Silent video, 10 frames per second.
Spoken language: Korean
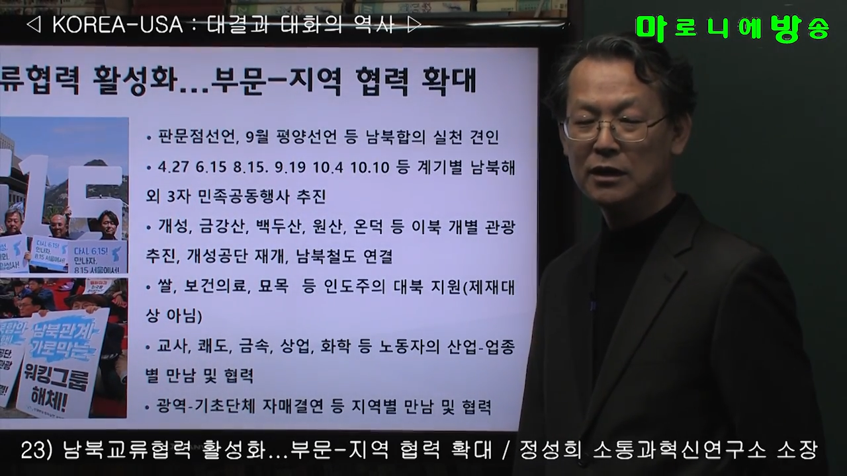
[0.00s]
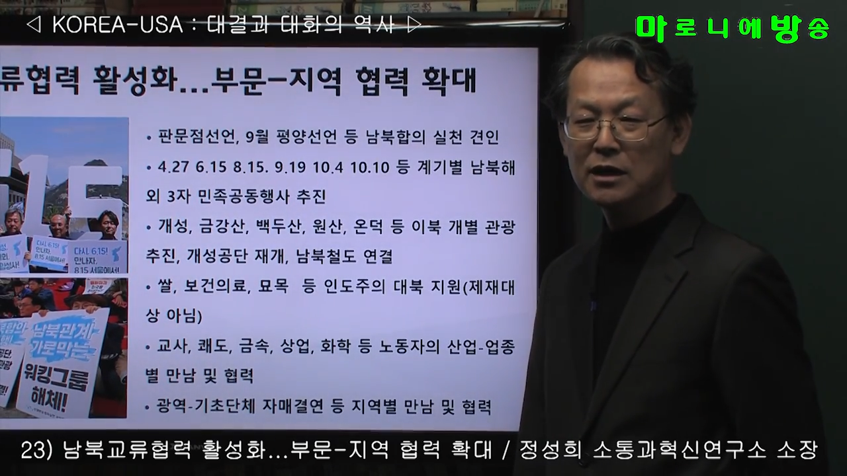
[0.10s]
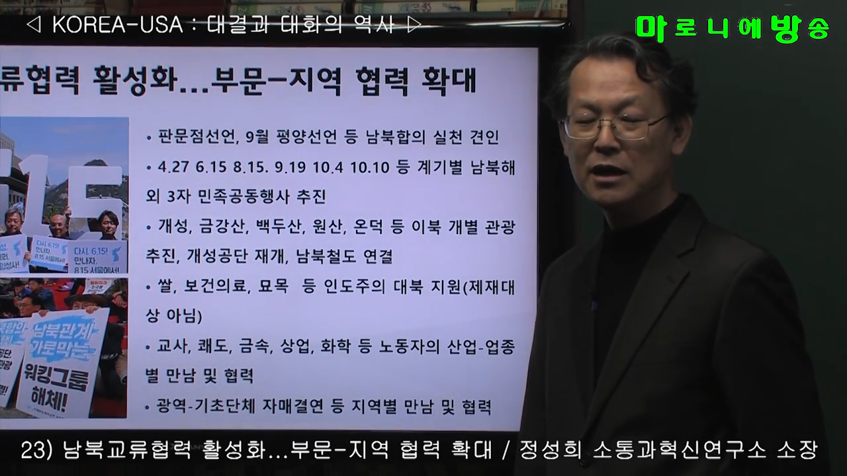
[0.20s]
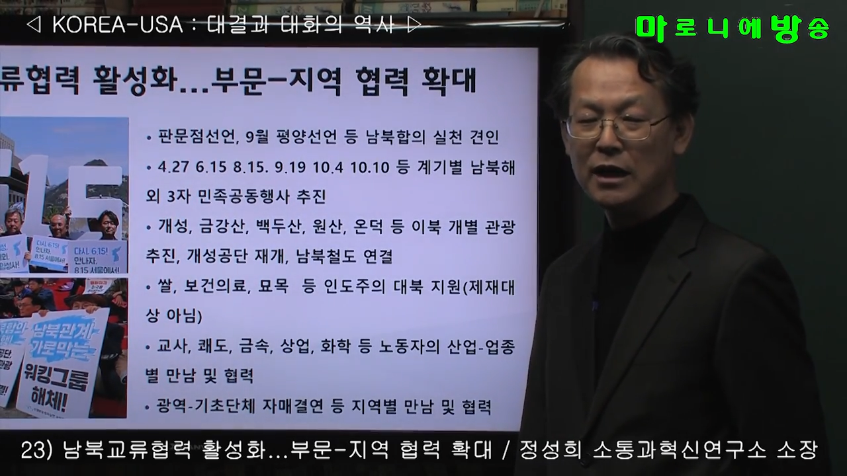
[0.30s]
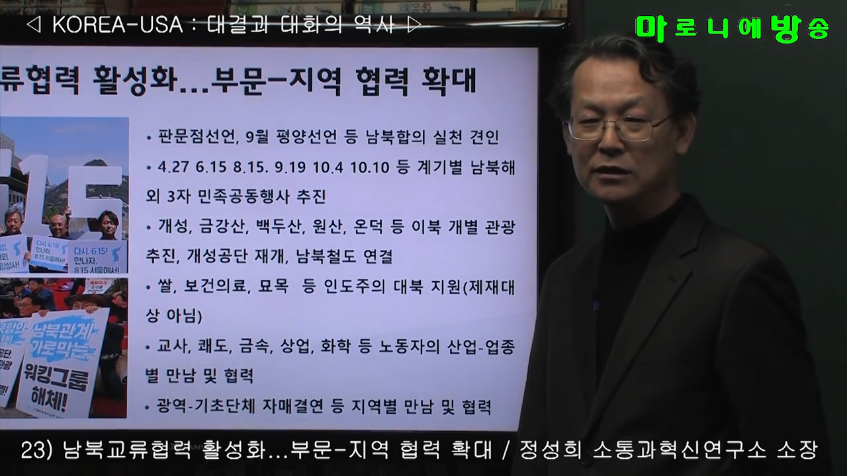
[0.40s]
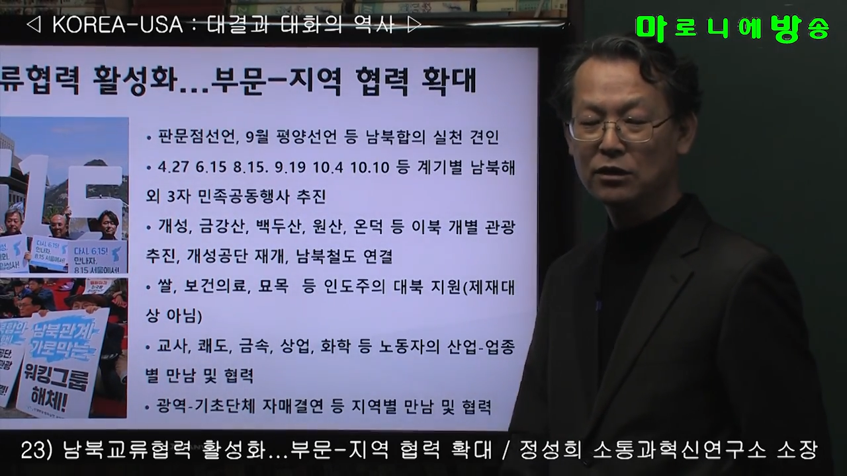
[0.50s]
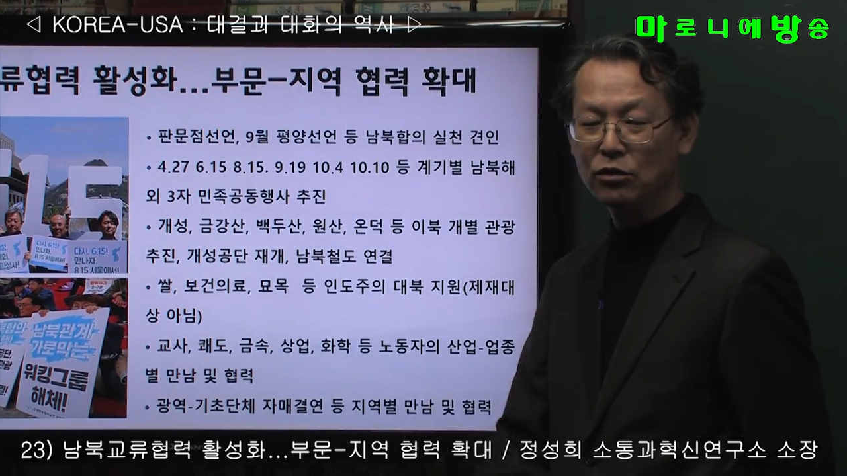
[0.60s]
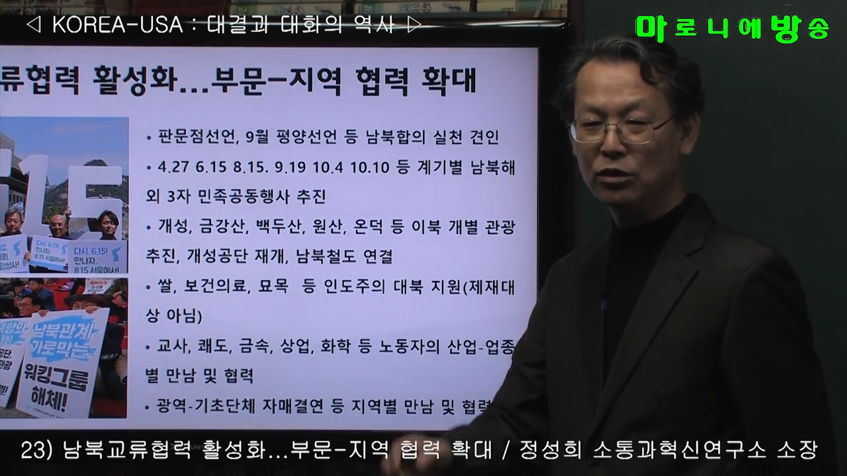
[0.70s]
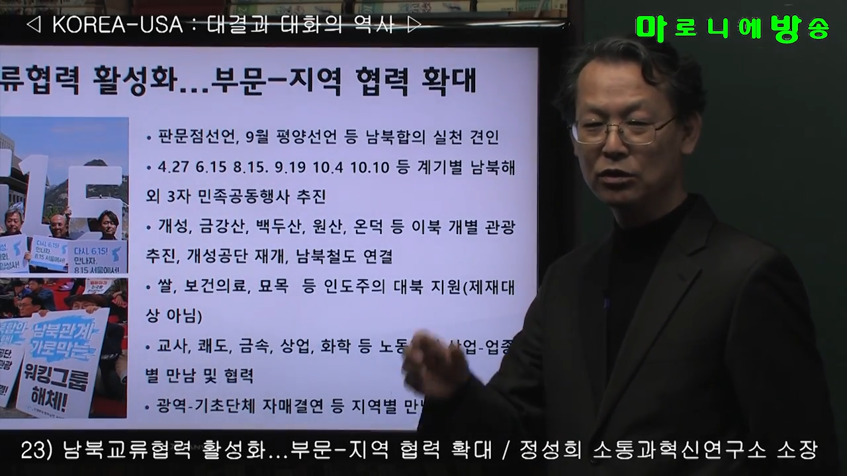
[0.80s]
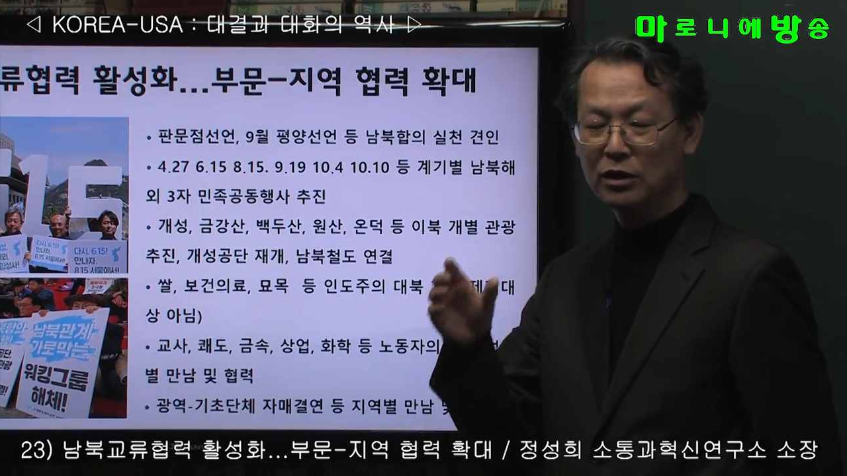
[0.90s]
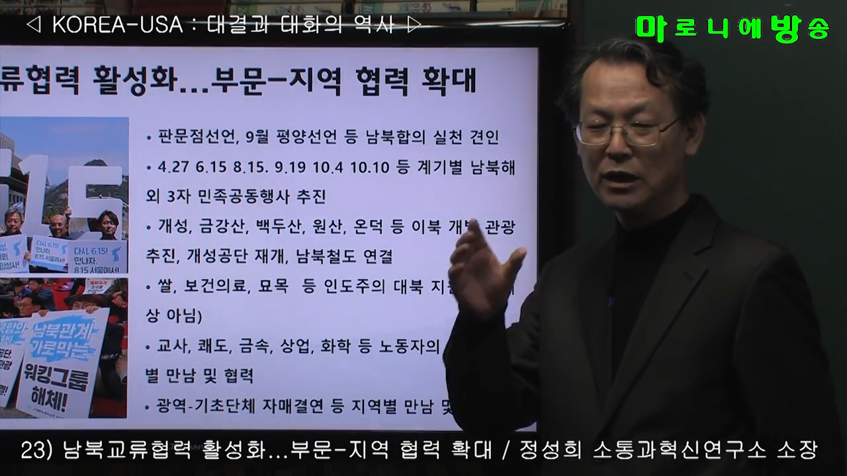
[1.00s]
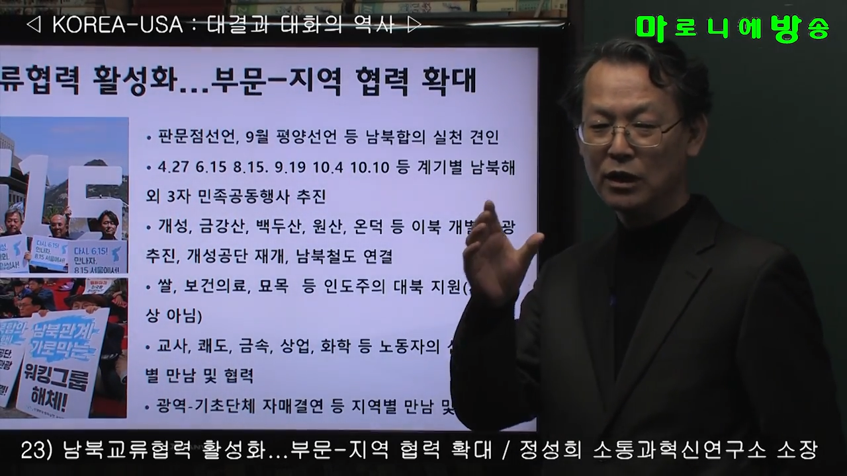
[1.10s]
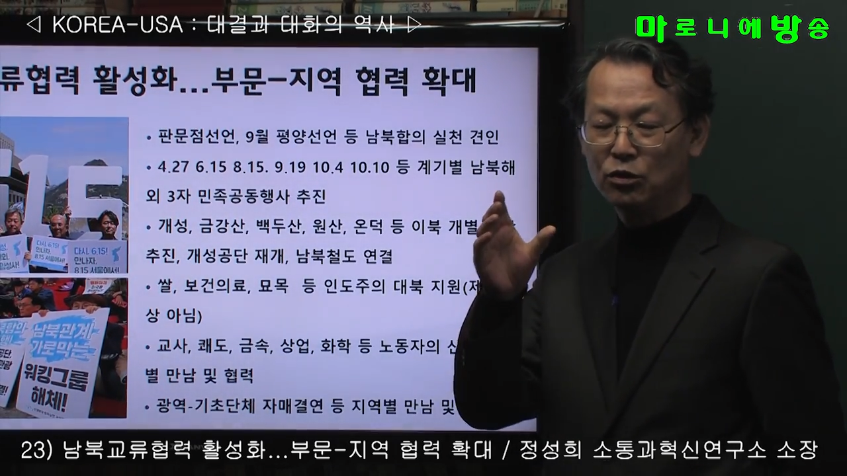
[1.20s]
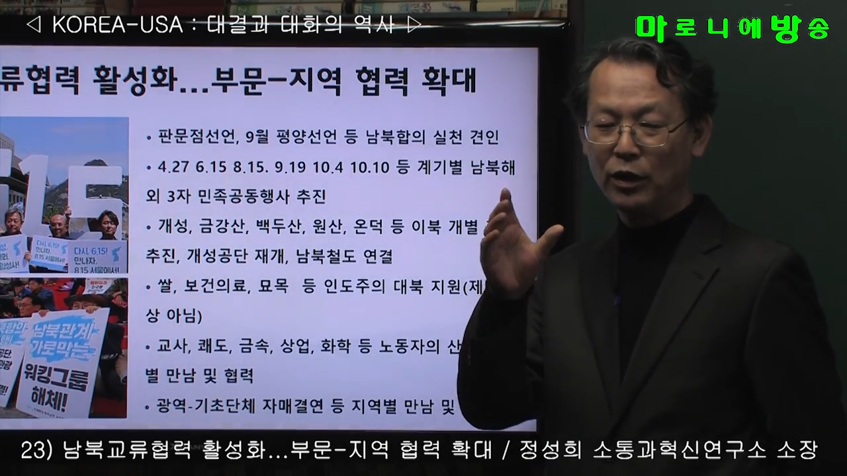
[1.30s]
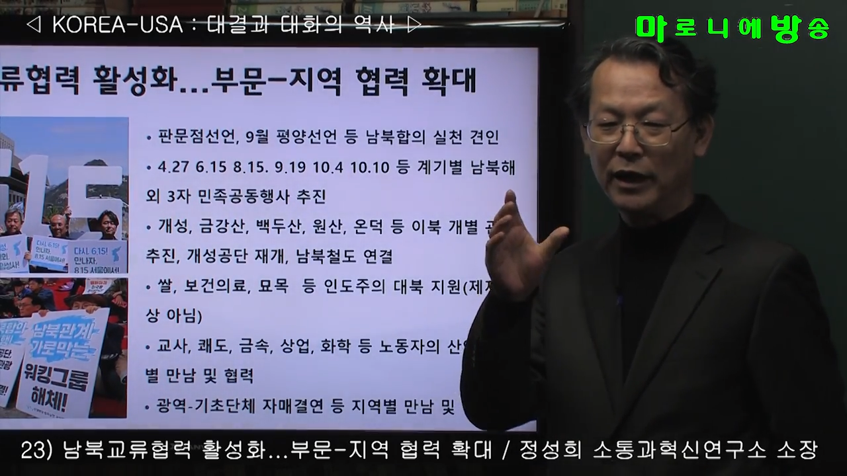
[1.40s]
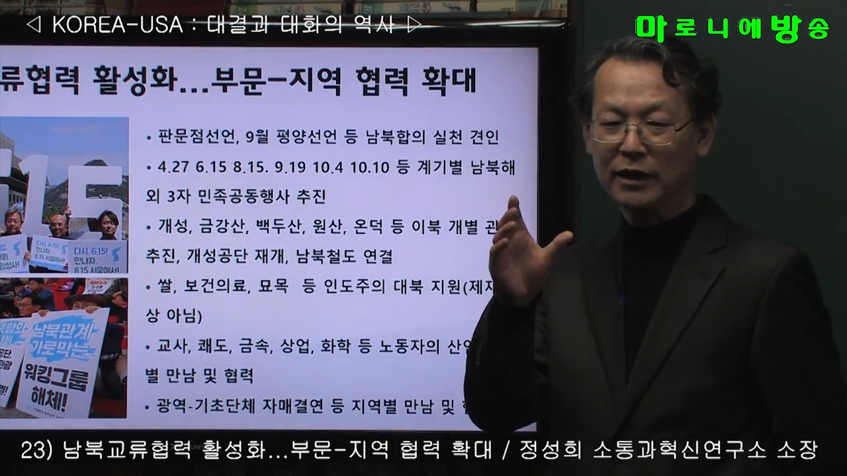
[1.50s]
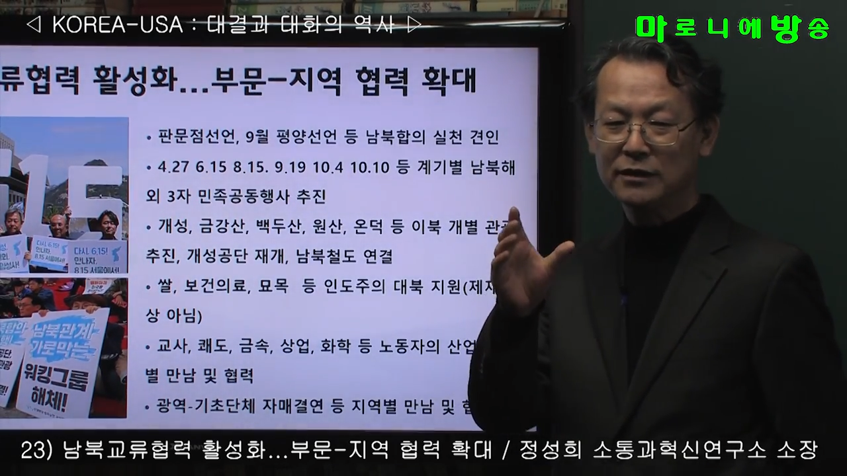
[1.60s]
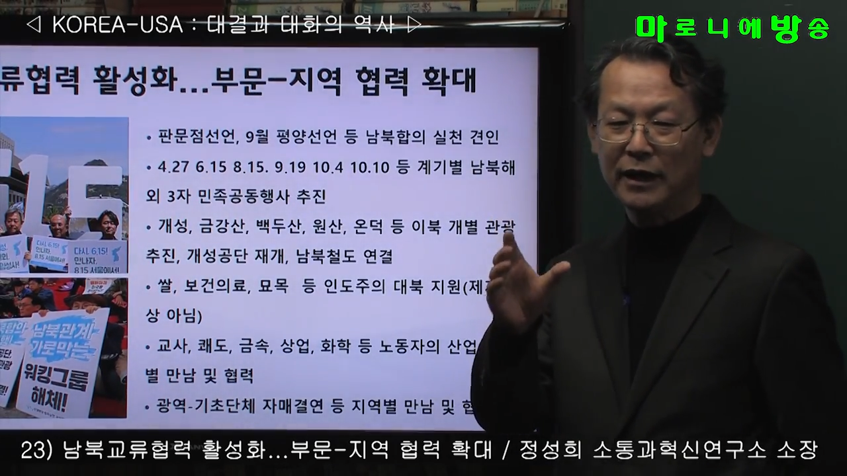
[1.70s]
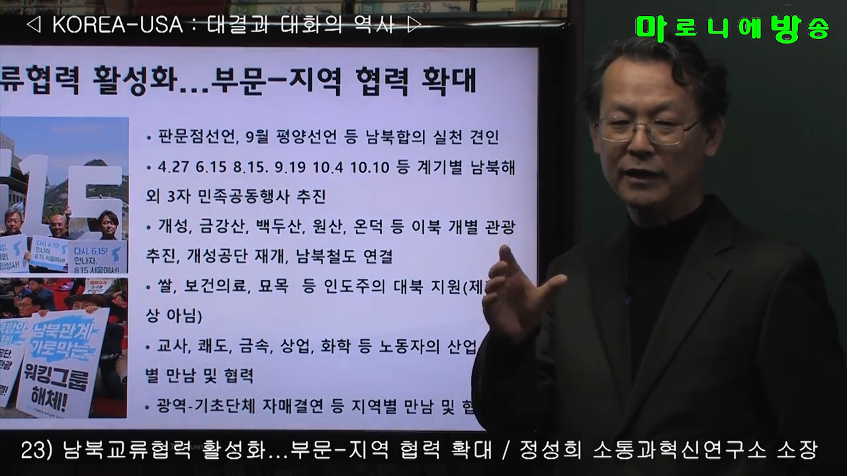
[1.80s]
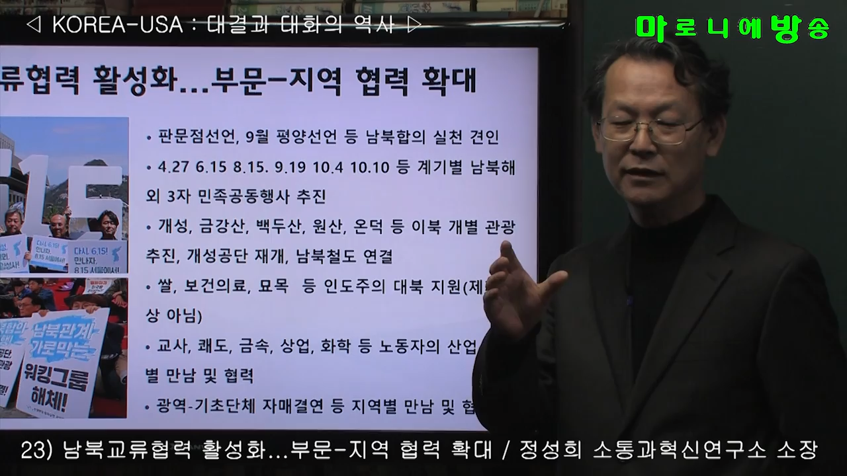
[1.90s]
연례적으로
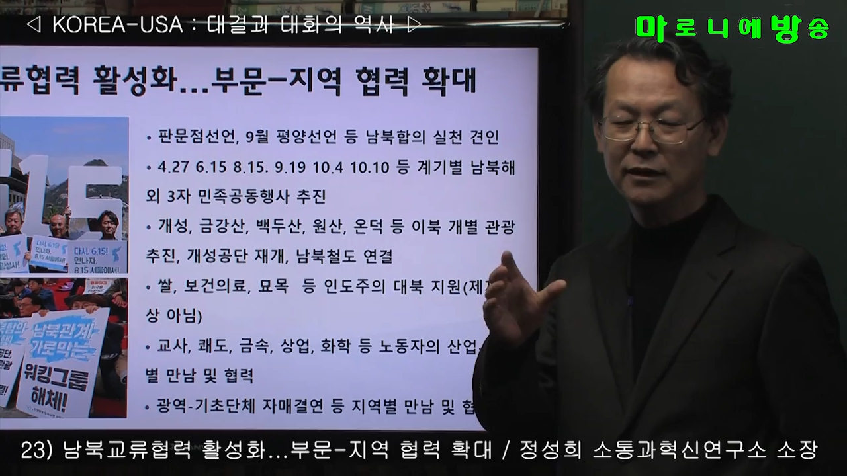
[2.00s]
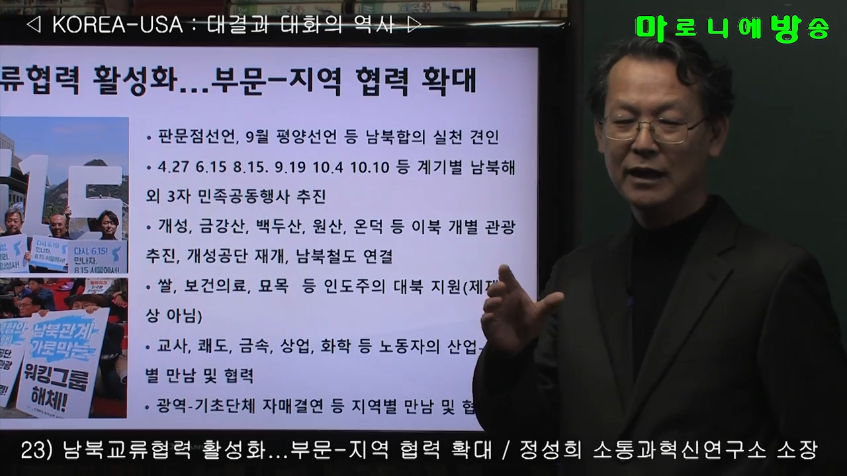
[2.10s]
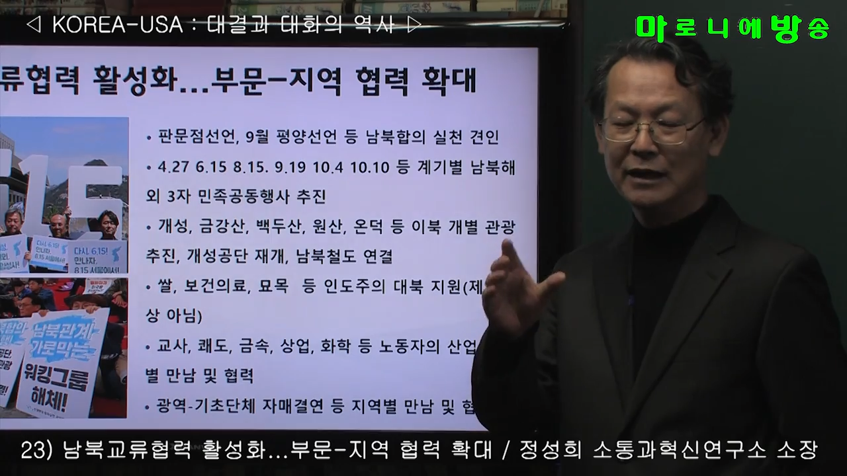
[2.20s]
계획된